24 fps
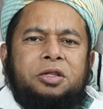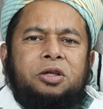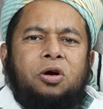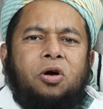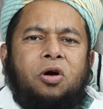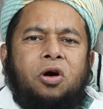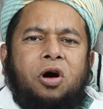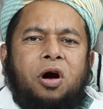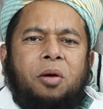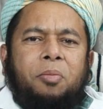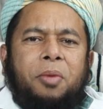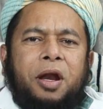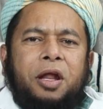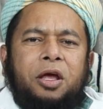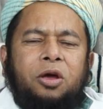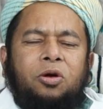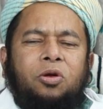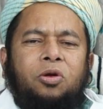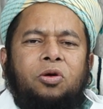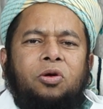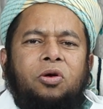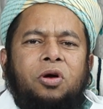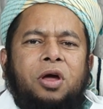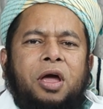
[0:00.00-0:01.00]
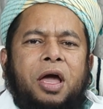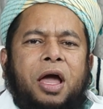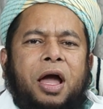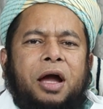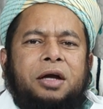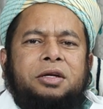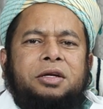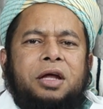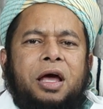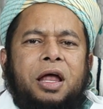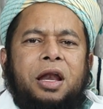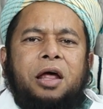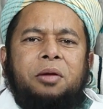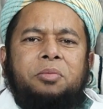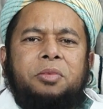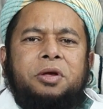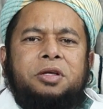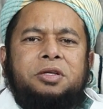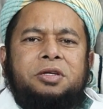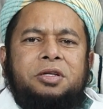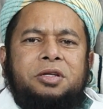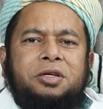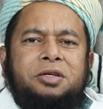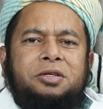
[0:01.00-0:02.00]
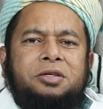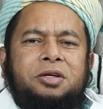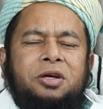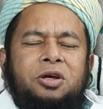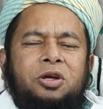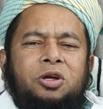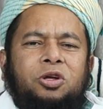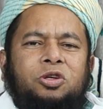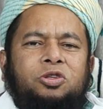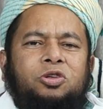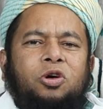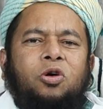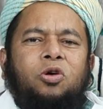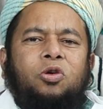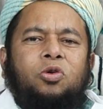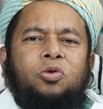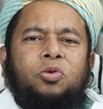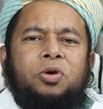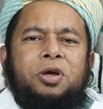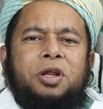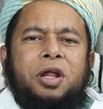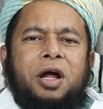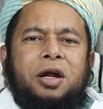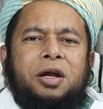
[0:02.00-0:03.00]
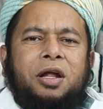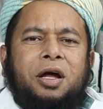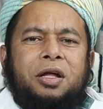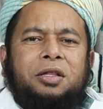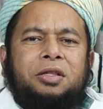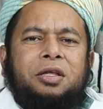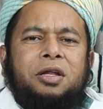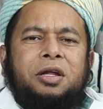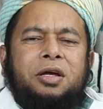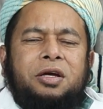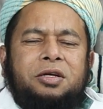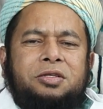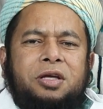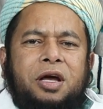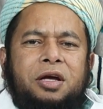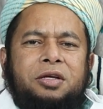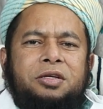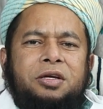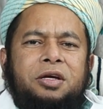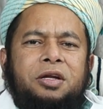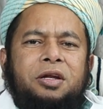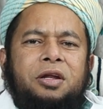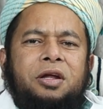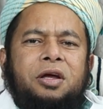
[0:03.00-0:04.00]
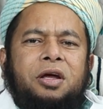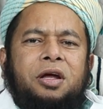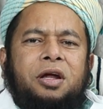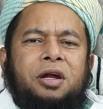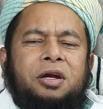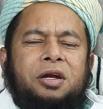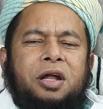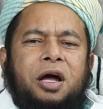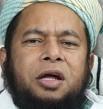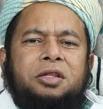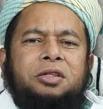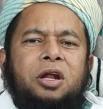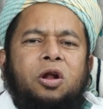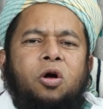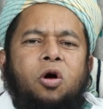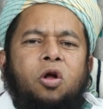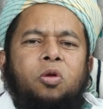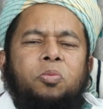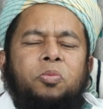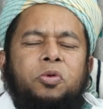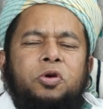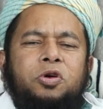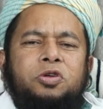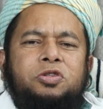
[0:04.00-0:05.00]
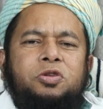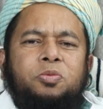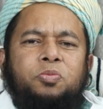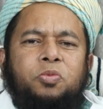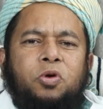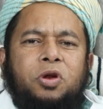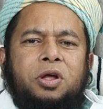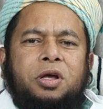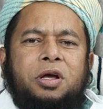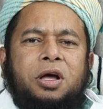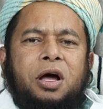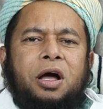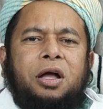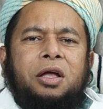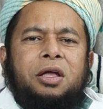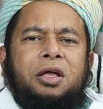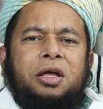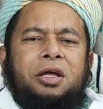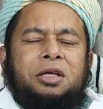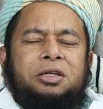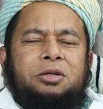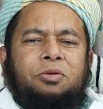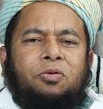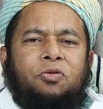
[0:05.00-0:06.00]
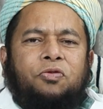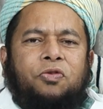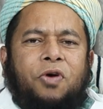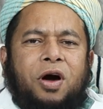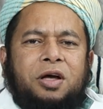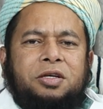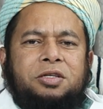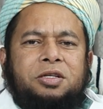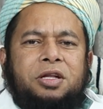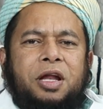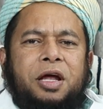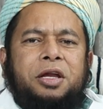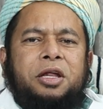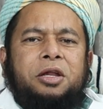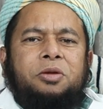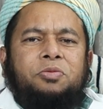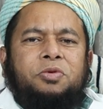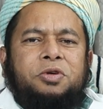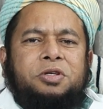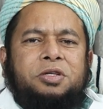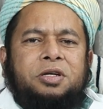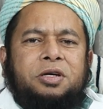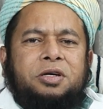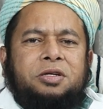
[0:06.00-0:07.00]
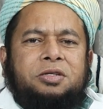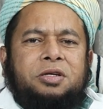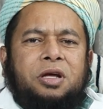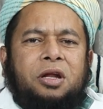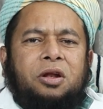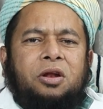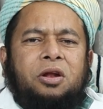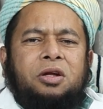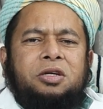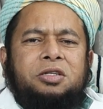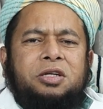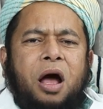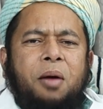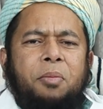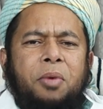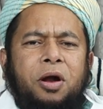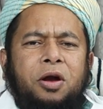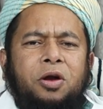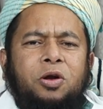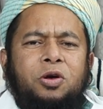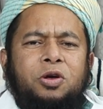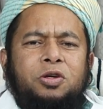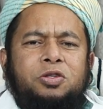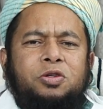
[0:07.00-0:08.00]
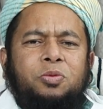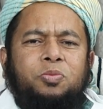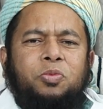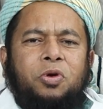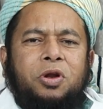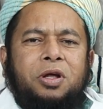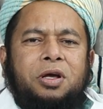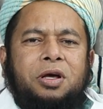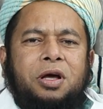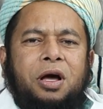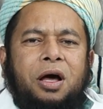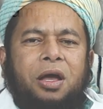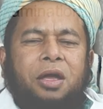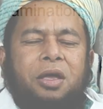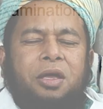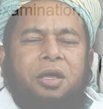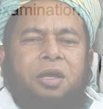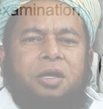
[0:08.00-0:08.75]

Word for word: সাথে হওয়া মানেই হলো একটা অ্যালার্মিং জিনিস যখন রুগীরা ডাক্তারের কাছে আসেন ডাক্তাররা অল্প কিছু পরীক্ষা যেমন ফার্স্ট লাইন ইনভেস্টিগেশন সামান্য কিছু পরীক্ষা